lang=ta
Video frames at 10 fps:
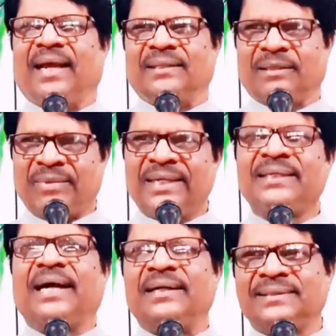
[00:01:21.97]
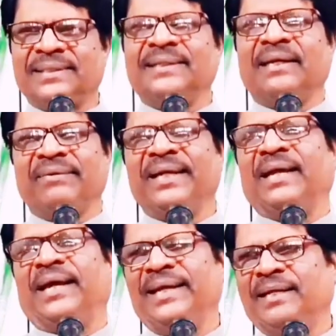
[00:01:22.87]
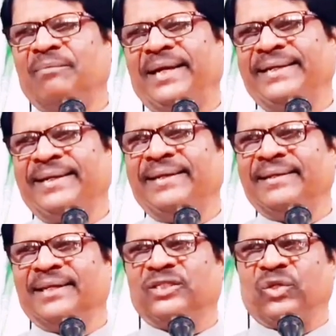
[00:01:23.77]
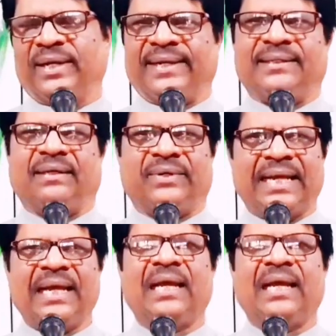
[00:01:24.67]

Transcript: அந்த மாதிரி அடுத்த தடவை நான் அழிக்க மாட்டேன் என்று தான் சொன்னாரே தவிர